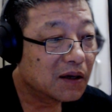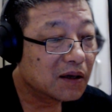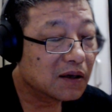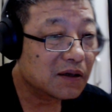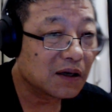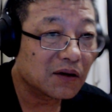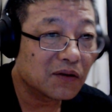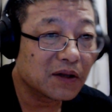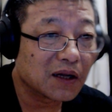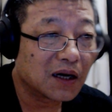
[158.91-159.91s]
然后
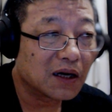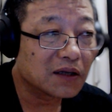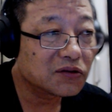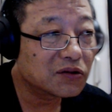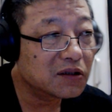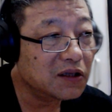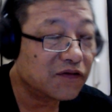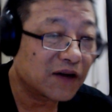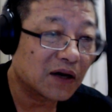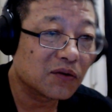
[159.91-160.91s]
呢，就是你
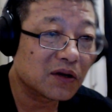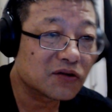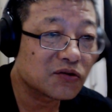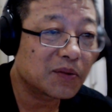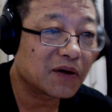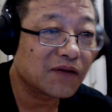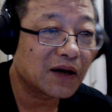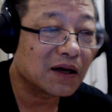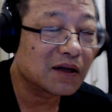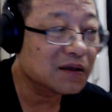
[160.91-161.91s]
发货的随便发。
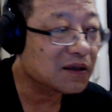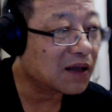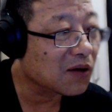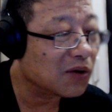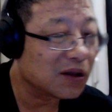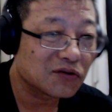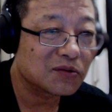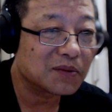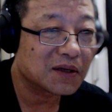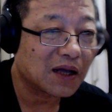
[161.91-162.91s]
你打款的随
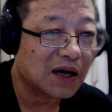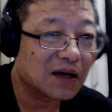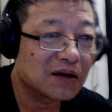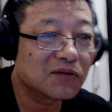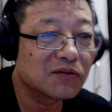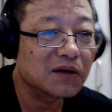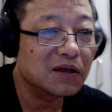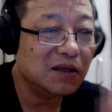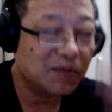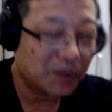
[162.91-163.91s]
便打，我
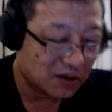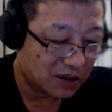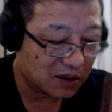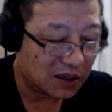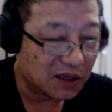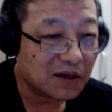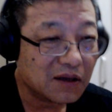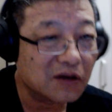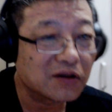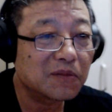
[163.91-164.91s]
一报到底，
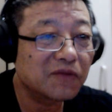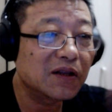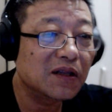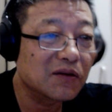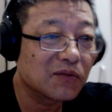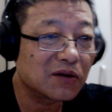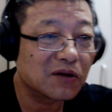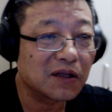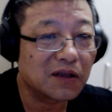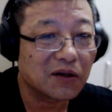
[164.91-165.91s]
有什么问题我都
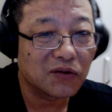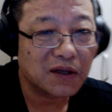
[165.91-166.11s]
给你兜着。